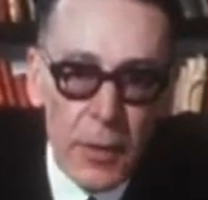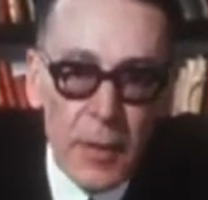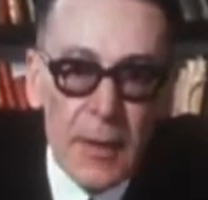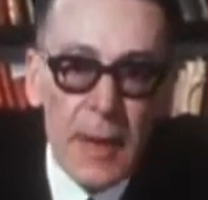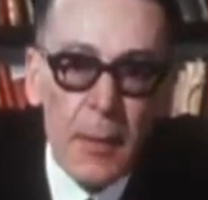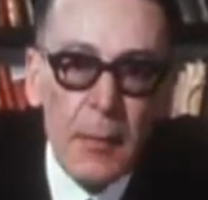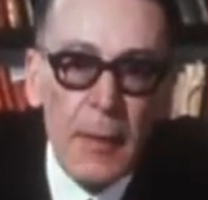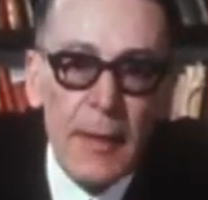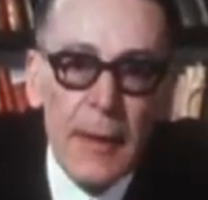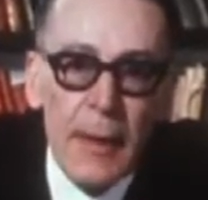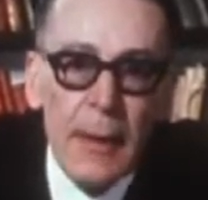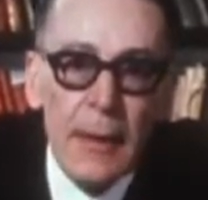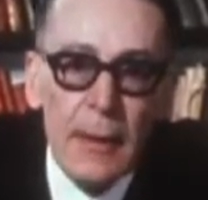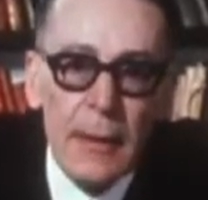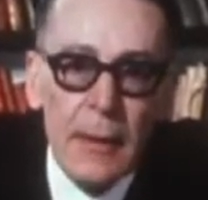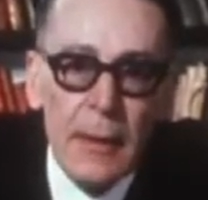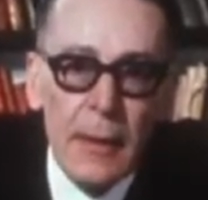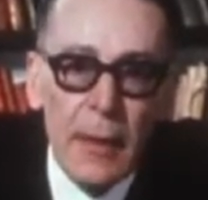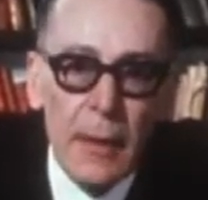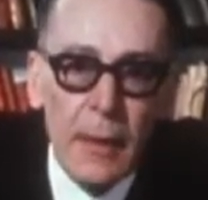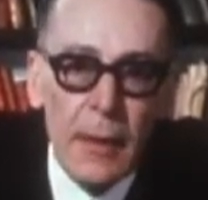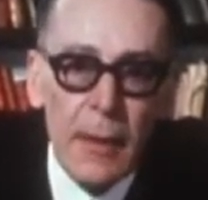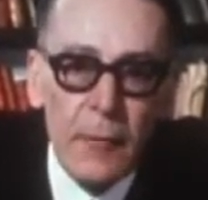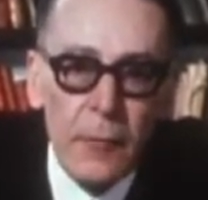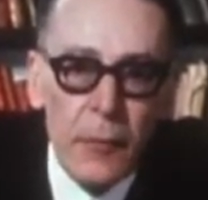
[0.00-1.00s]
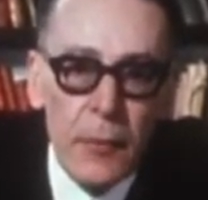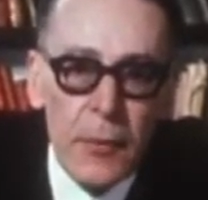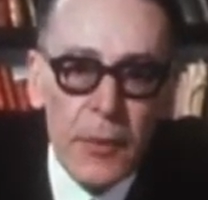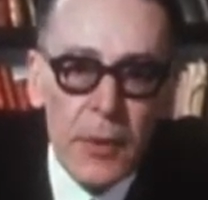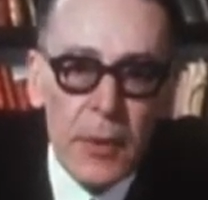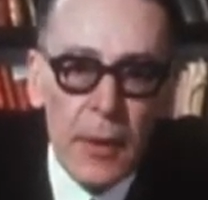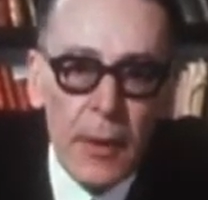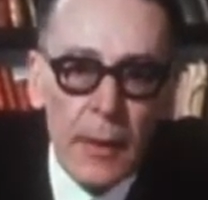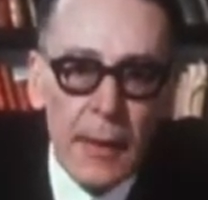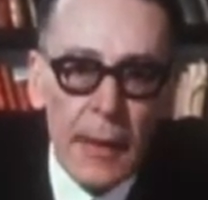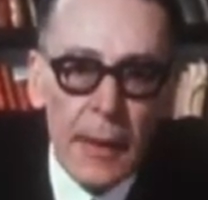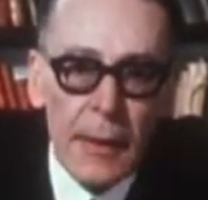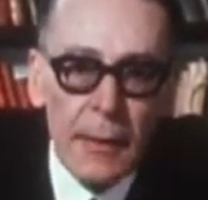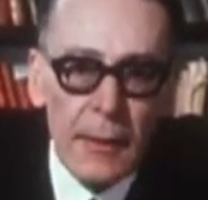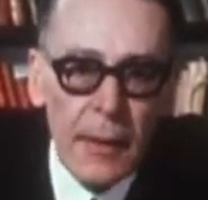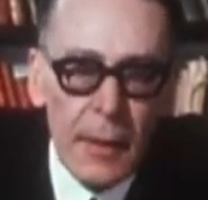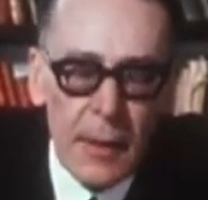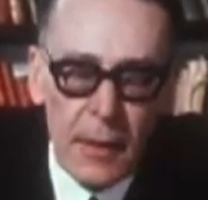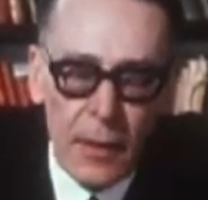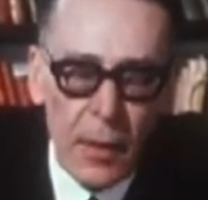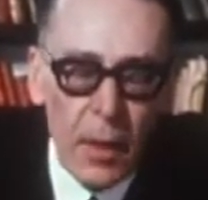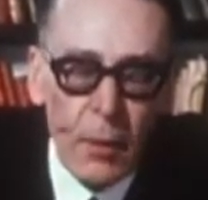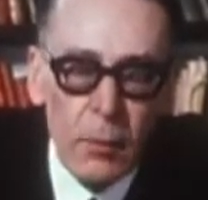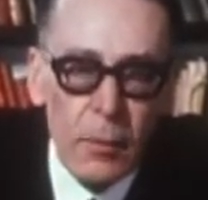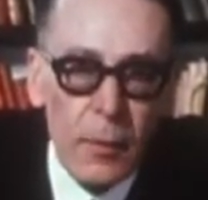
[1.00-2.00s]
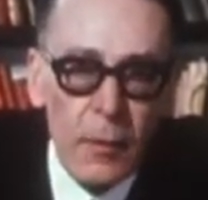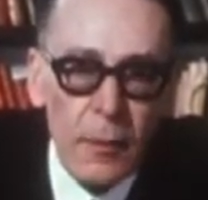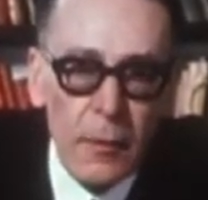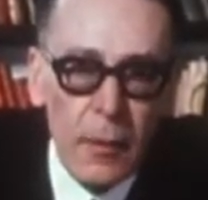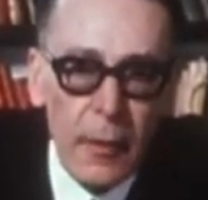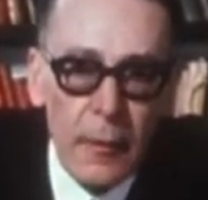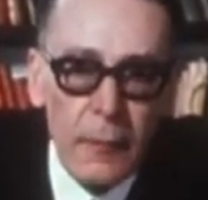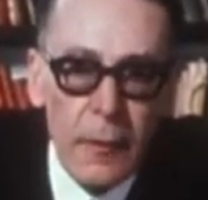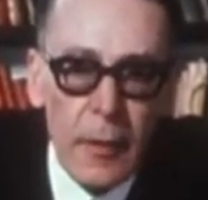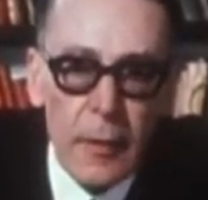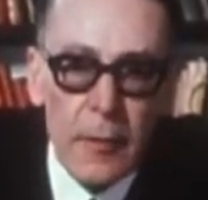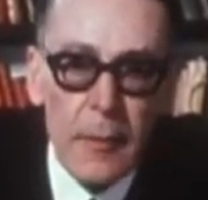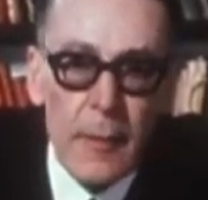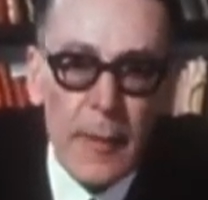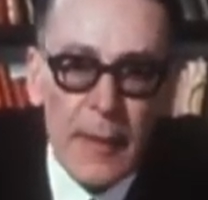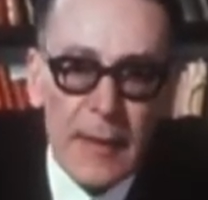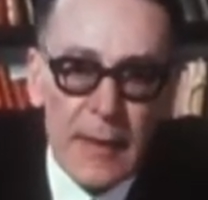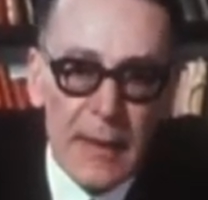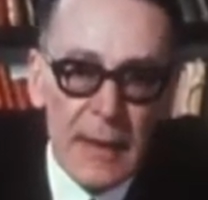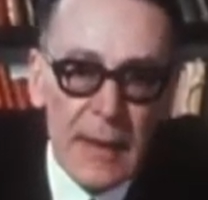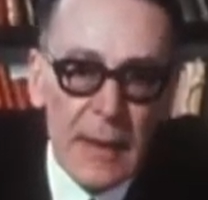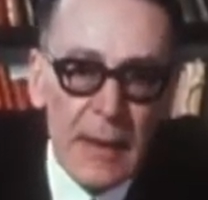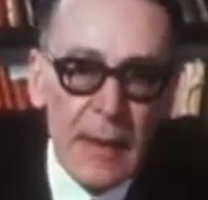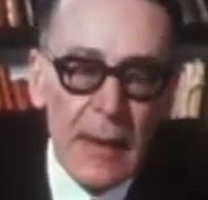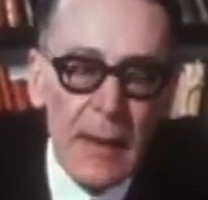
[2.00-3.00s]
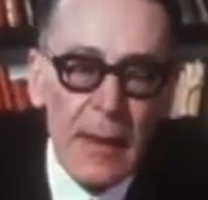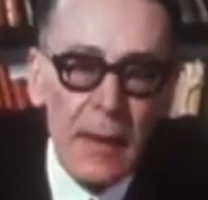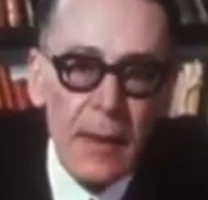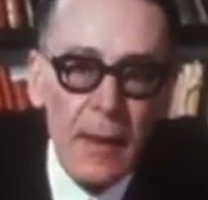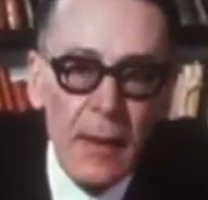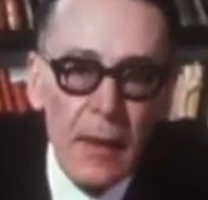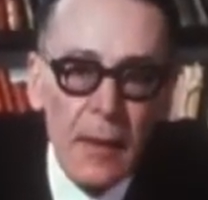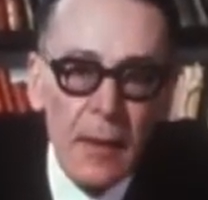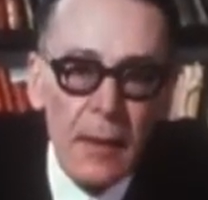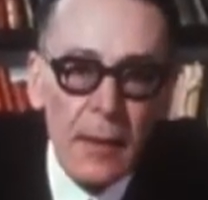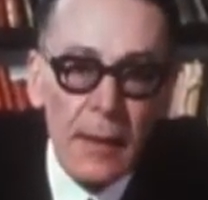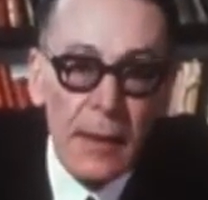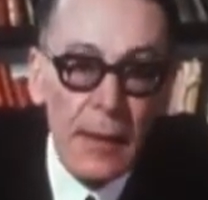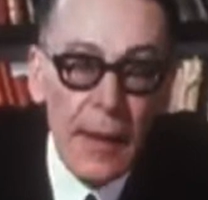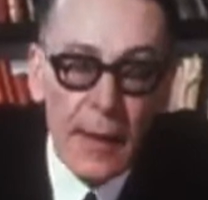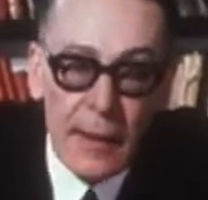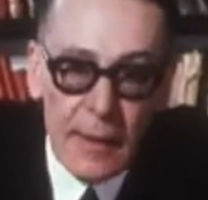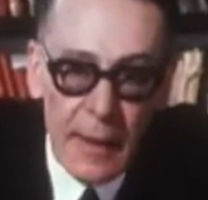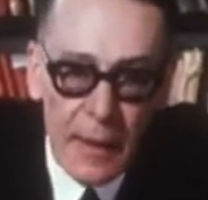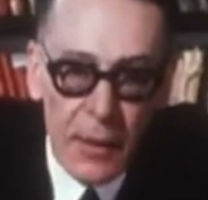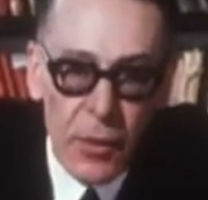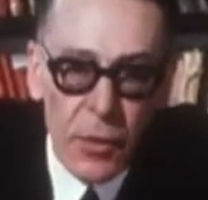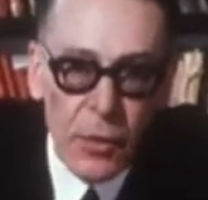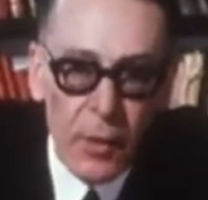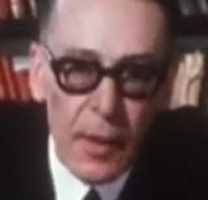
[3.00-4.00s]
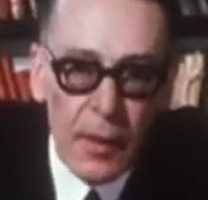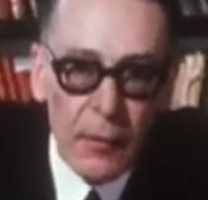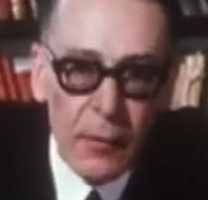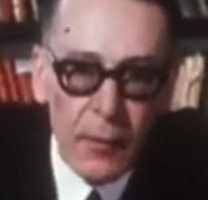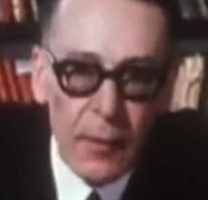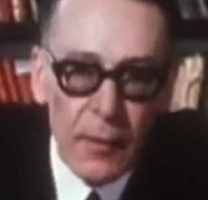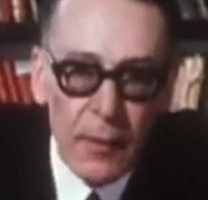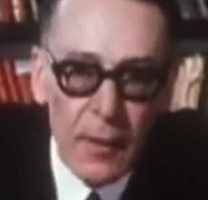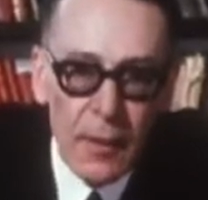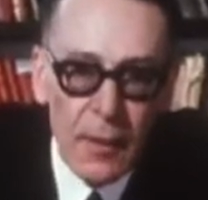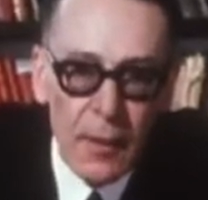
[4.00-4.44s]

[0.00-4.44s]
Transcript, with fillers: Zapata qui était un révolutionnaire très noble, un révolutionnaire mexicain, il a été tué.